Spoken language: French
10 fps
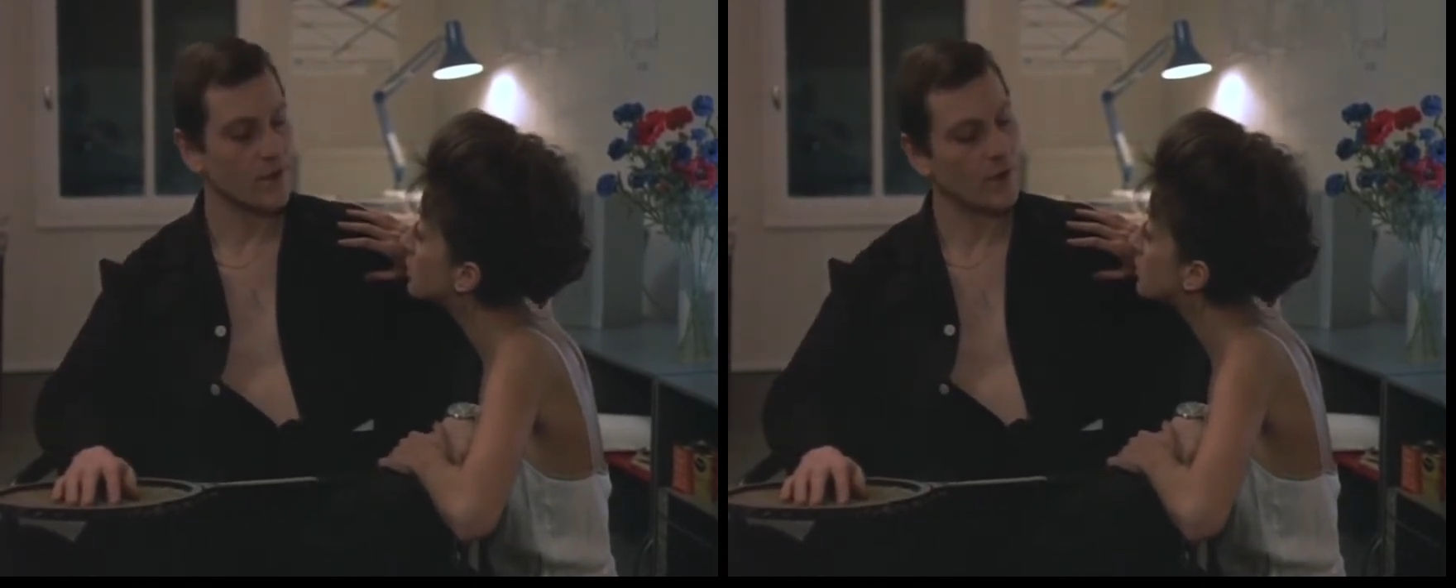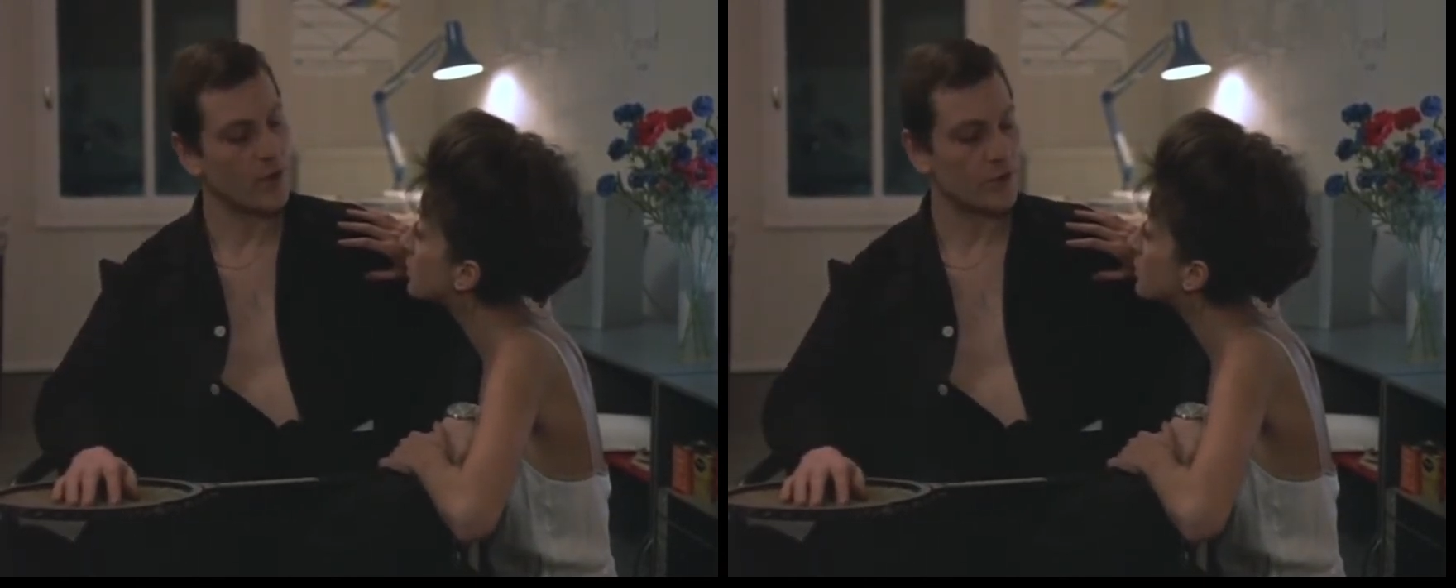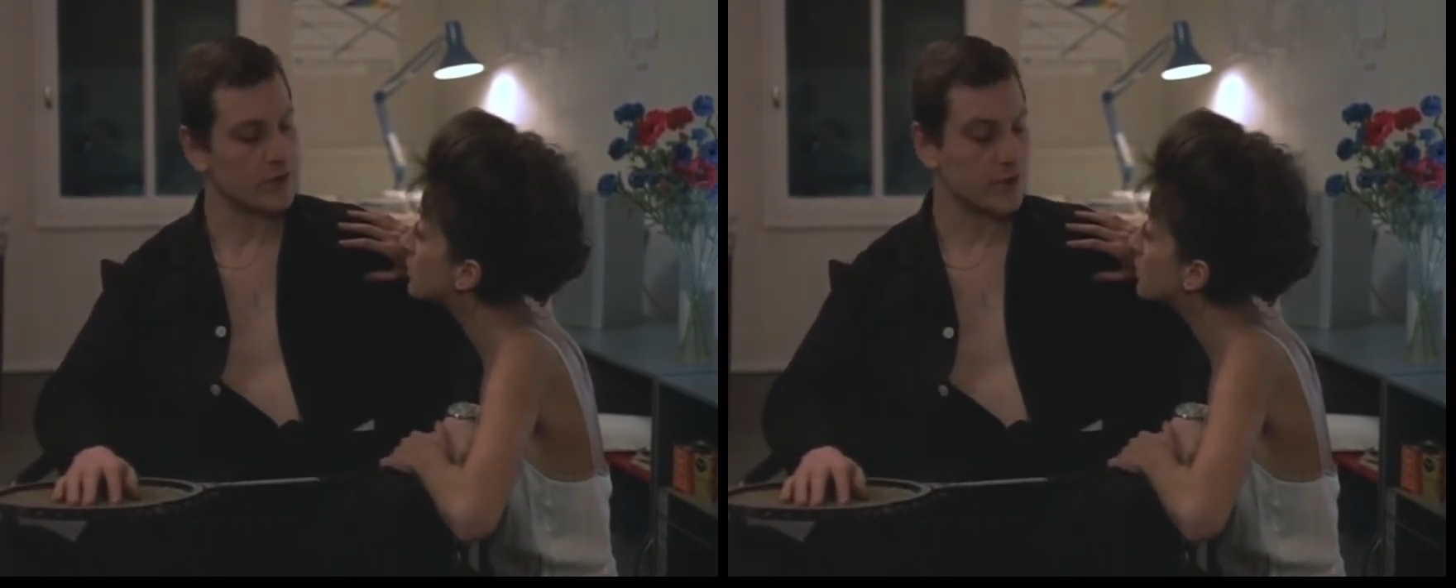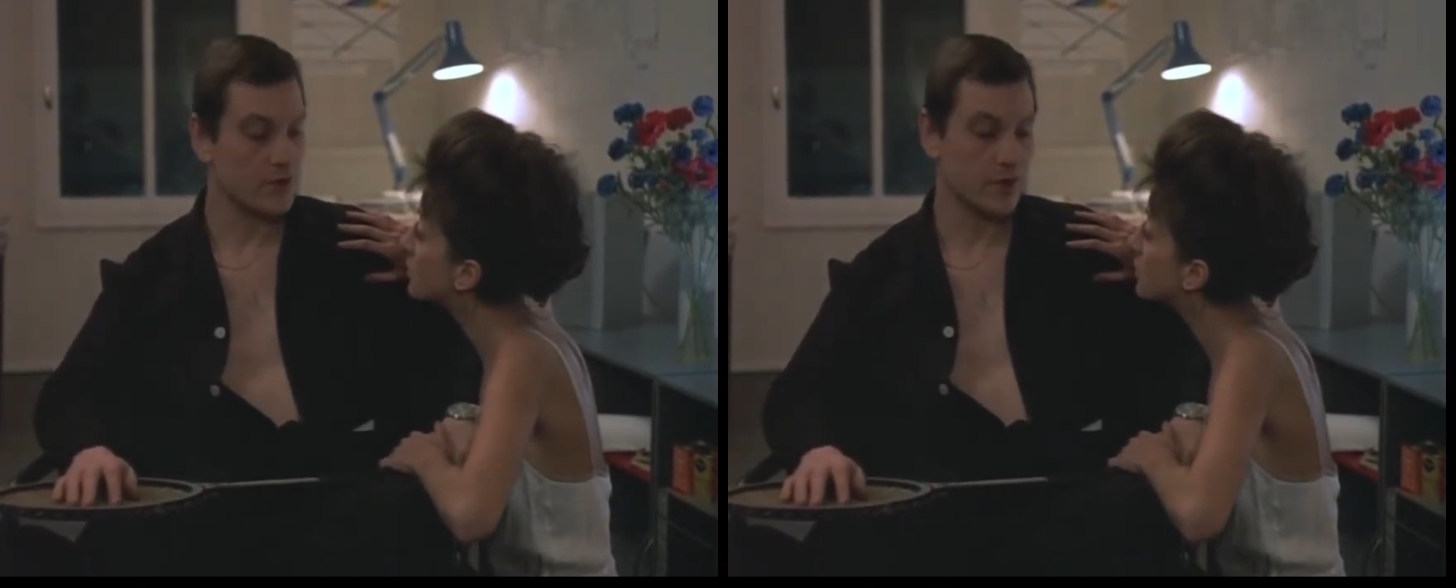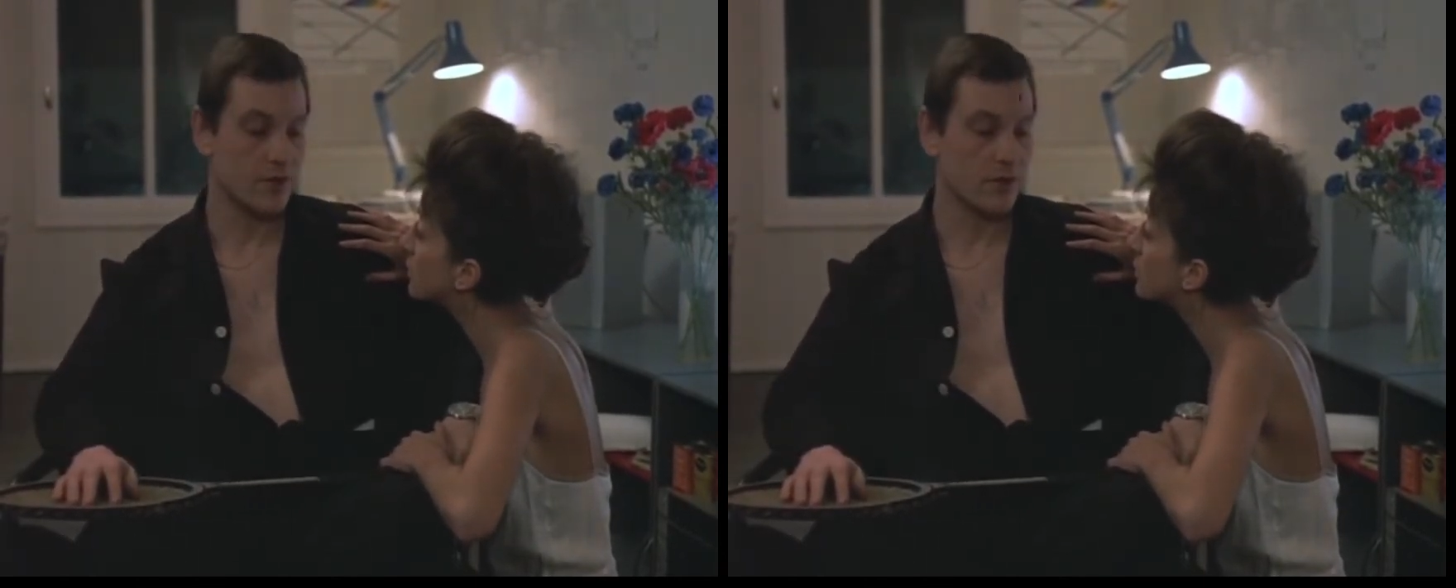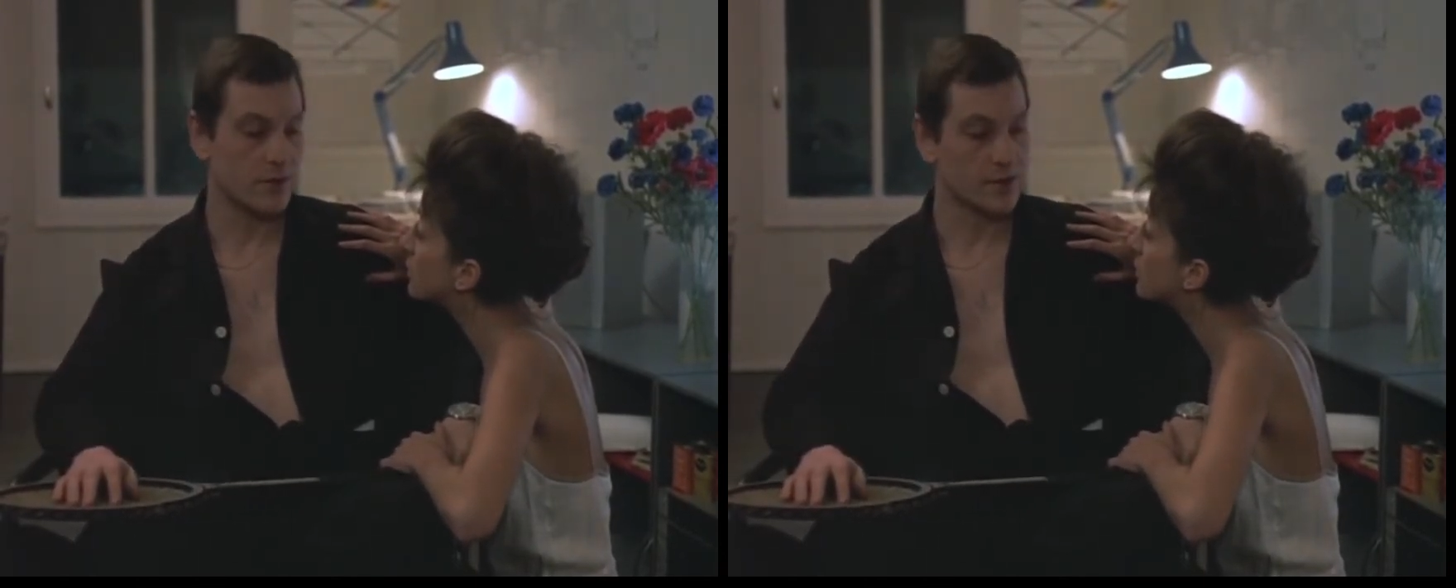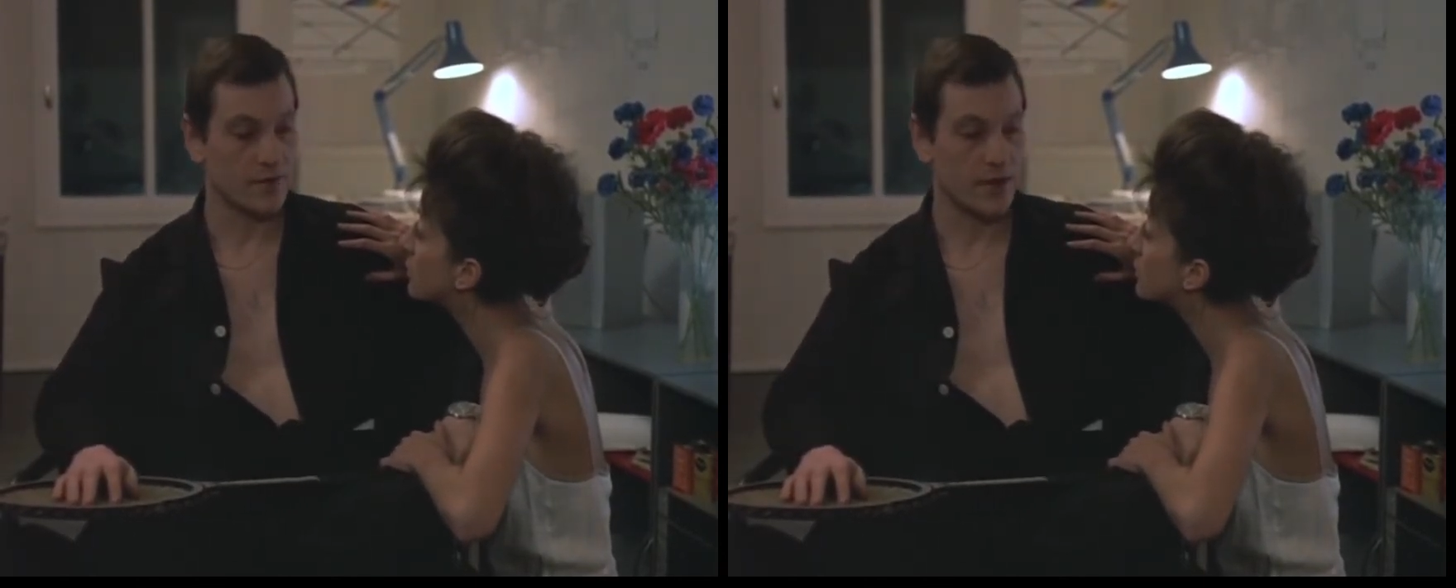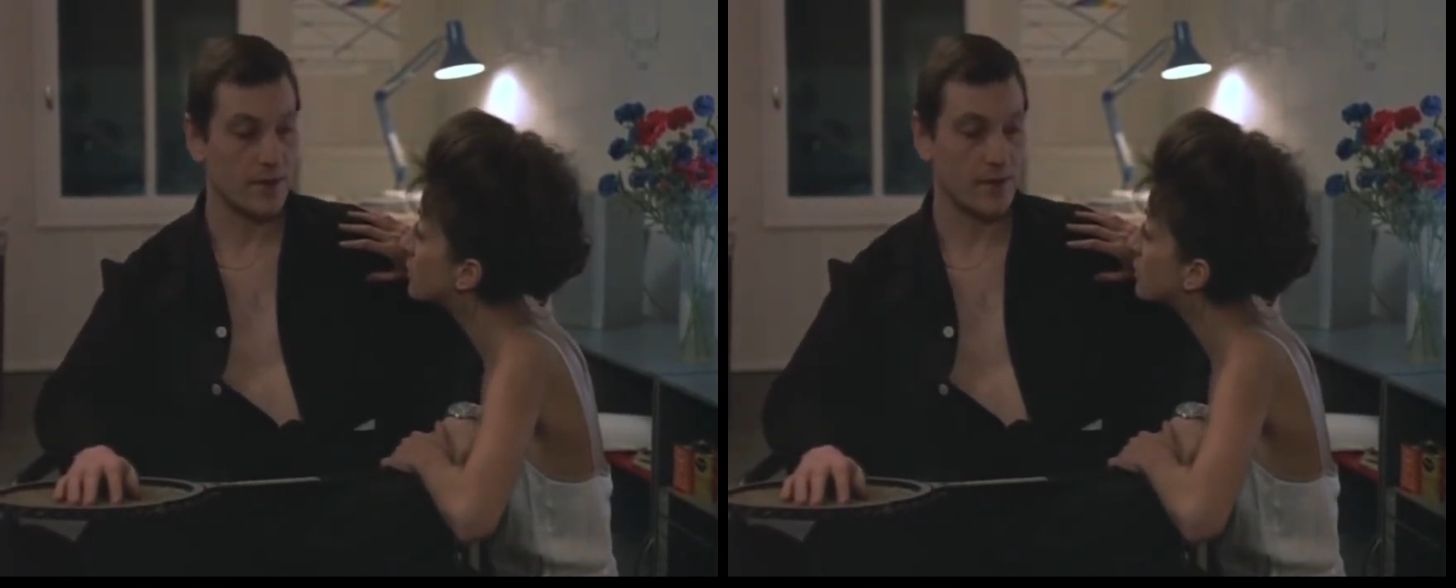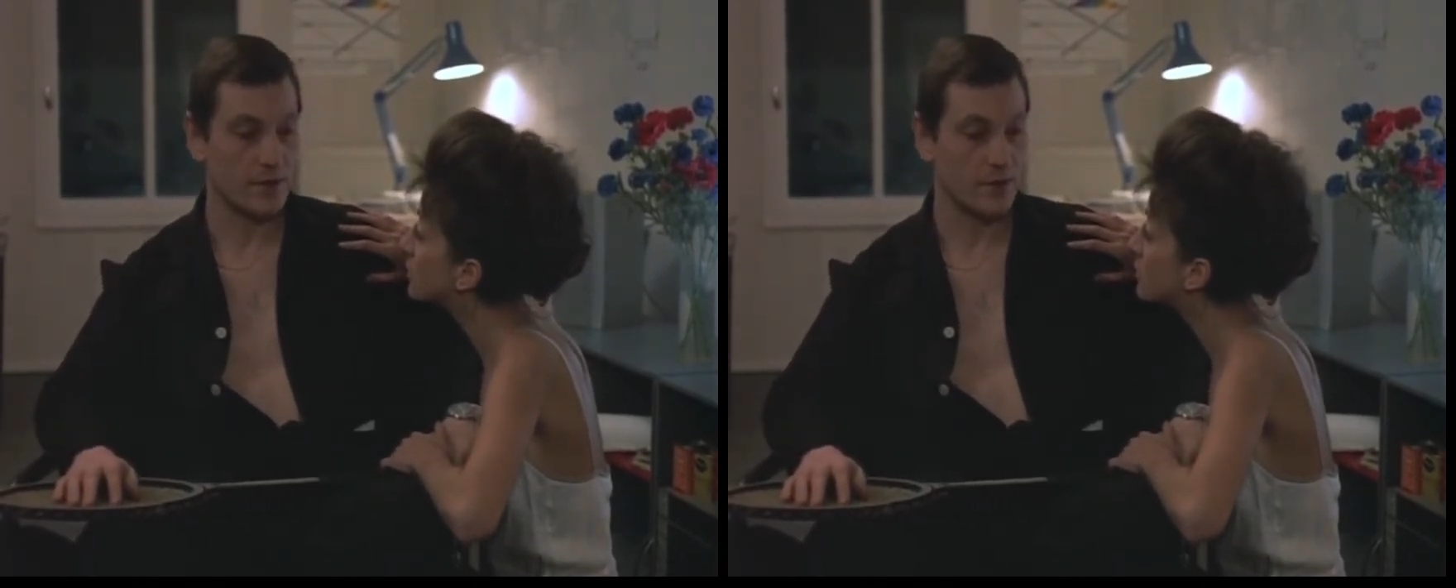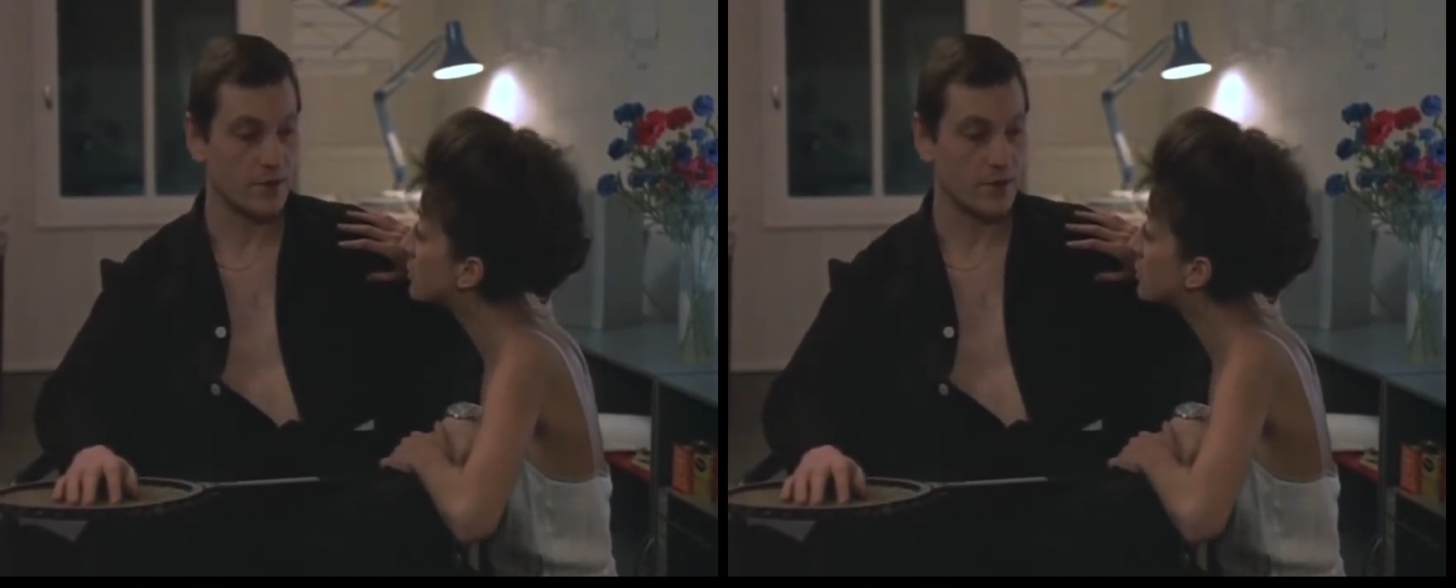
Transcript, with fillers: vraiment un luxe inutile de conserver un appartement